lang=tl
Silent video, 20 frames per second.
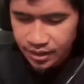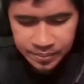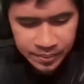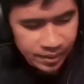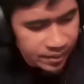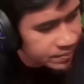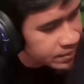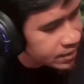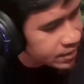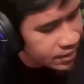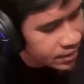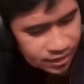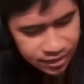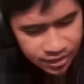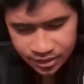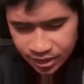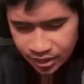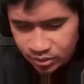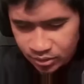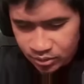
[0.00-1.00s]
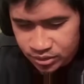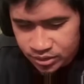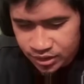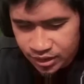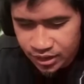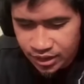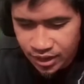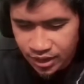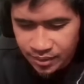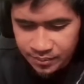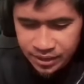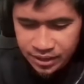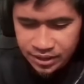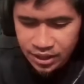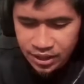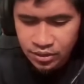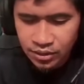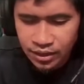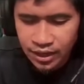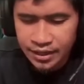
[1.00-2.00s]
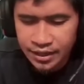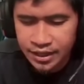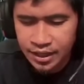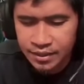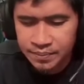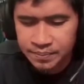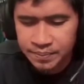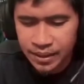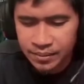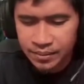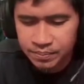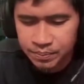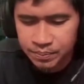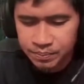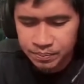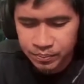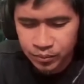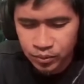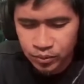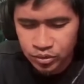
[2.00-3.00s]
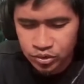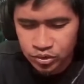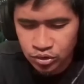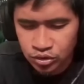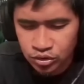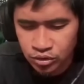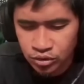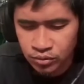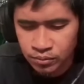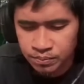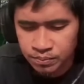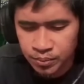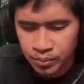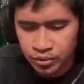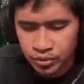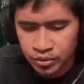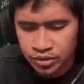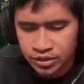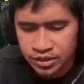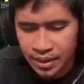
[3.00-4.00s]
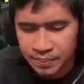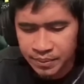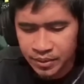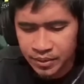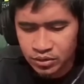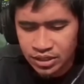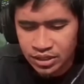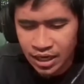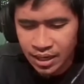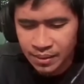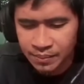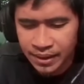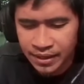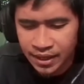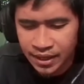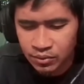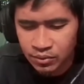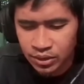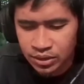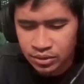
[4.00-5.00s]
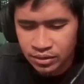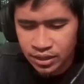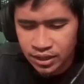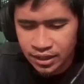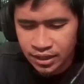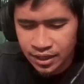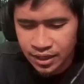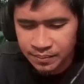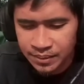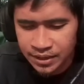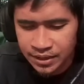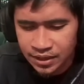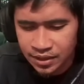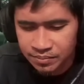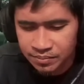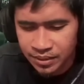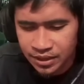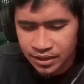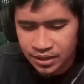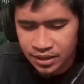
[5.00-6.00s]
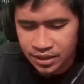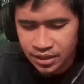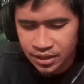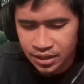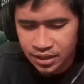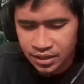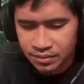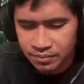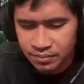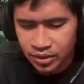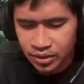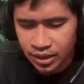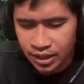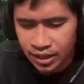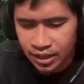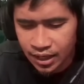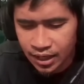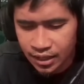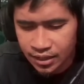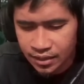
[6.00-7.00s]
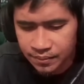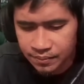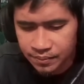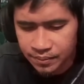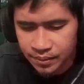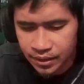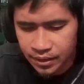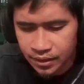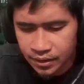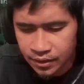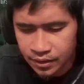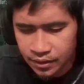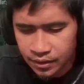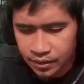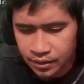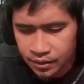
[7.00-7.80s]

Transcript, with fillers: Kapag binili tayo, sir, gamitin nyo lang yan pag gusto nyong pumunta, pero sa labanan, wag nyo na yan gamitin. Pre, hindi, hindi mo na kailangan yan, pre.